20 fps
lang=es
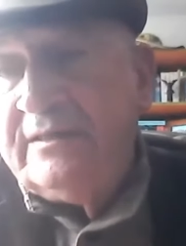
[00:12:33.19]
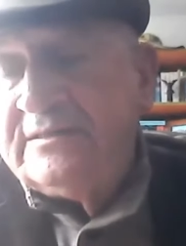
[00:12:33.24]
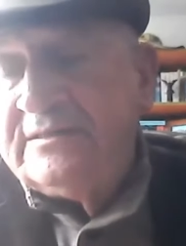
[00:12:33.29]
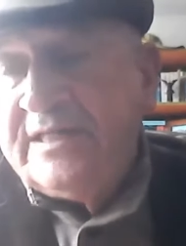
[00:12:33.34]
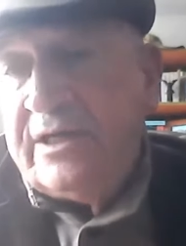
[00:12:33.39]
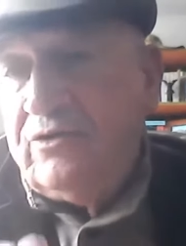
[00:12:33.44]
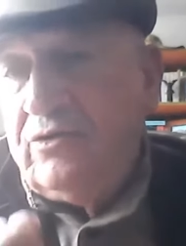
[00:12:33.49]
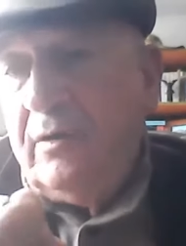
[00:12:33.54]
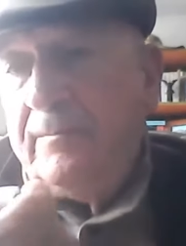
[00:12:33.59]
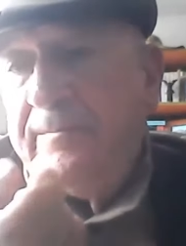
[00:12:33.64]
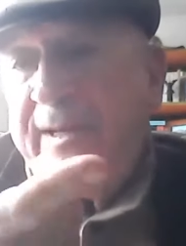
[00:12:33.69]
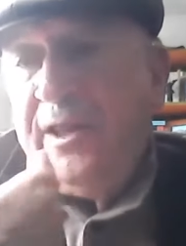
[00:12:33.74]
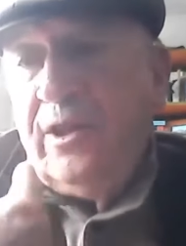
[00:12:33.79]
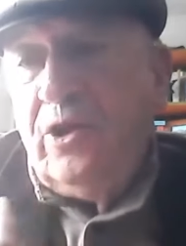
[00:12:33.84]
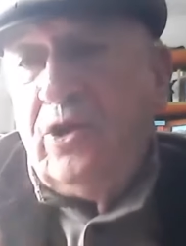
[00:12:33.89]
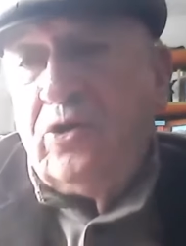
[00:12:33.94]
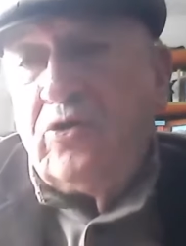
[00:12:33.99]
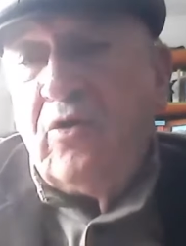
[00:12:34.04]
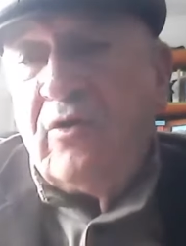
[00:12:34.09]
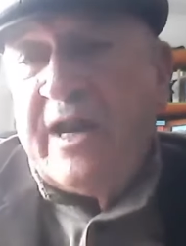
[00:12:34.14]
enseñó el
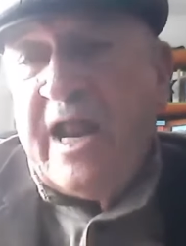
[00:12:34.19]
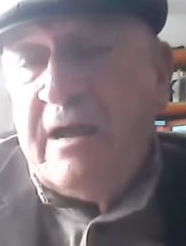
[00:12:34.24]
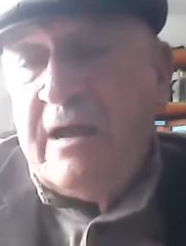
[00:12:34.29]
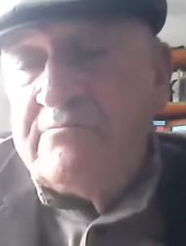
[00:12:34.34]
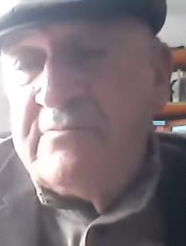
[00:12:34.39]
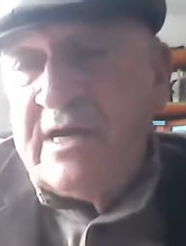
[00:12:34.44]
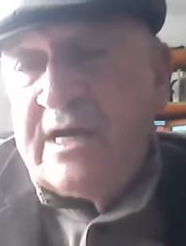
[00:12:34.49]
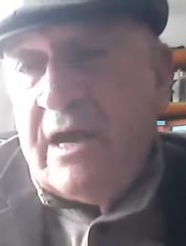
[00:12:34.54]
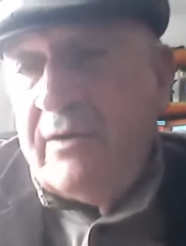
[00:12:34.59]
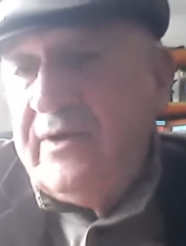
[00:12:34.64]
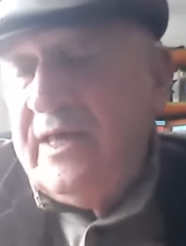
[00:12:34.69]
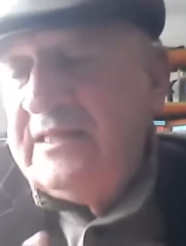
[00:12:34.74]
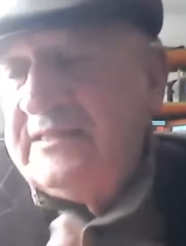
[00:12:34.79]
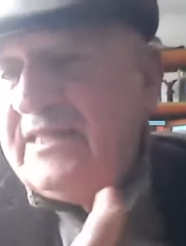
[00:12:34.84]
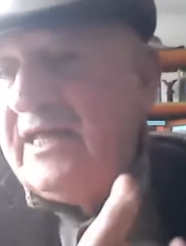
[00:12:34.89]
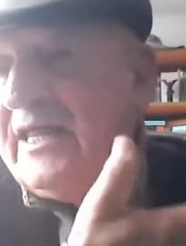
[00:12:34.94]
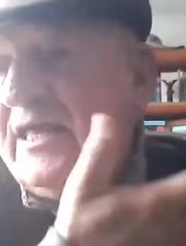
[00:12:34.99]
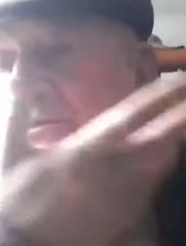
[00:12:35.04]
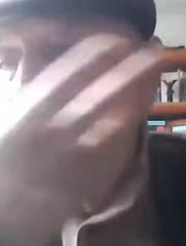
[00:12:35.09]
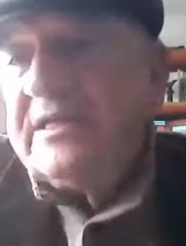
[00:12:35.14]
periódico Granma que habían
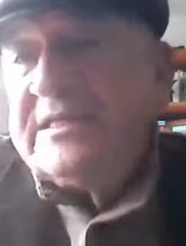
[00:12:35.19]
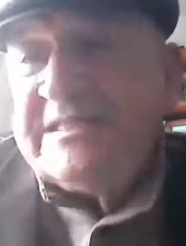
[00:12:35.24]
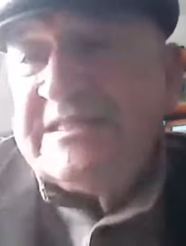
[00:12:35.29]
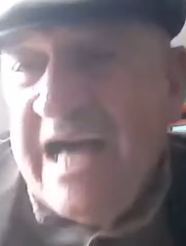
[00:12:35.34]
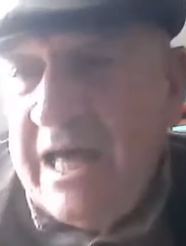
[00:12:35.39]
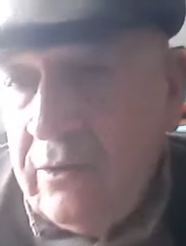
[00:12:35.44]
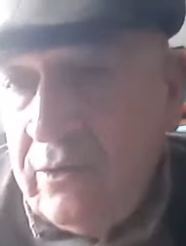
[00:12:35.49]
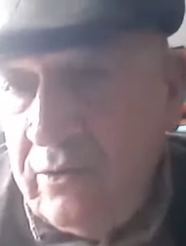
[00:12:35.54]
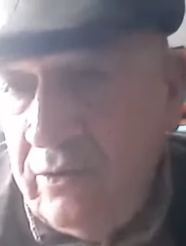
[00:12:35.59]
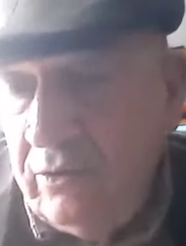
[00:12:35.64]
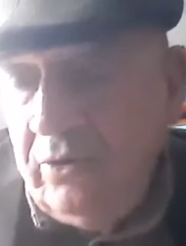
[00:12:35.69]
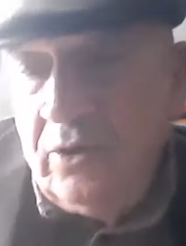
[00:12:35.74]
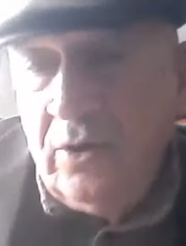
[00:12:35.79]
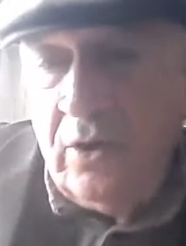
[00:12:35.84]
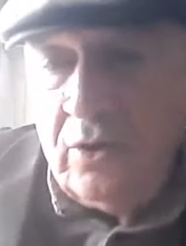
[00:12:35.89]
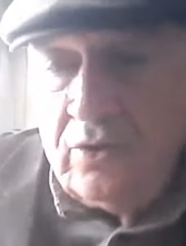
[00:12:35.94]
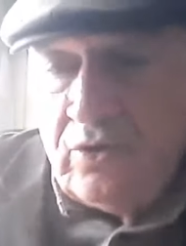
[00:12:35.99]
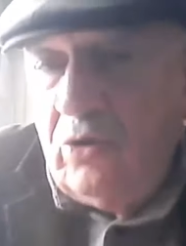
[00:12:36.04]
tergiversado, ¿no?